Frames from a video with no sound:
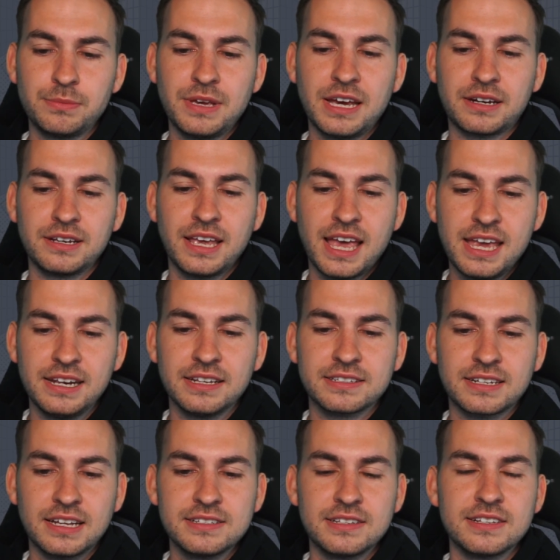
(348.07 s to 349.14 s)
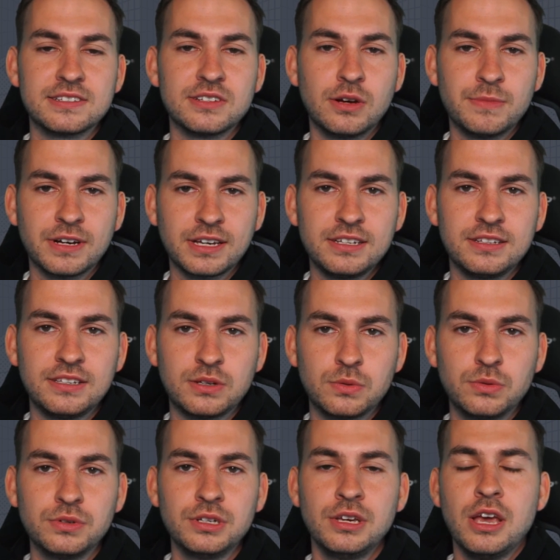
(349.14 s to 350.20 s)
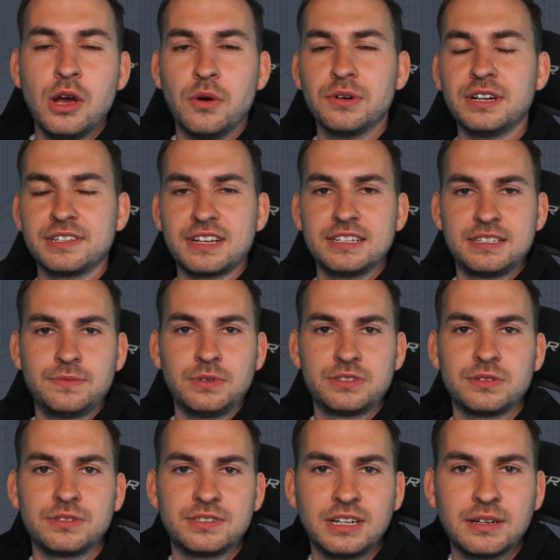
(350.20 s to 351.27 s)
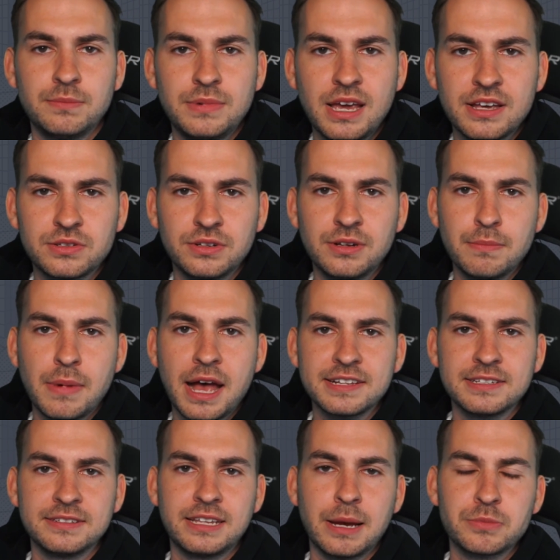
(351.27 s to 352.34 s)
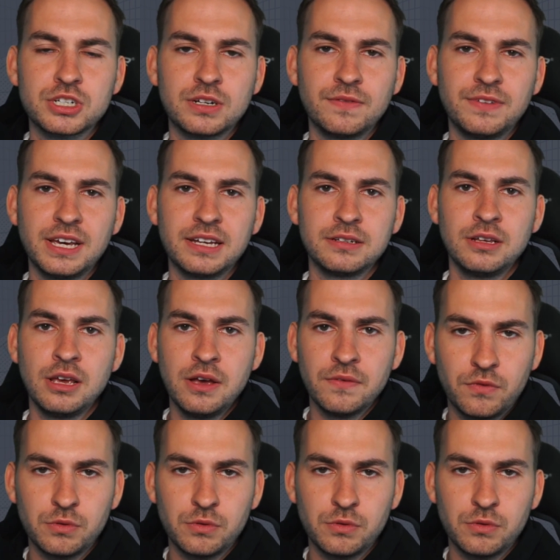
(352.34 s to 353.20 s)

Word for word: bemerken, hey, das Ganze ist nochmal richtig cool und das Ganze wird sozusagen mehr so eine Mass-Adaption werden,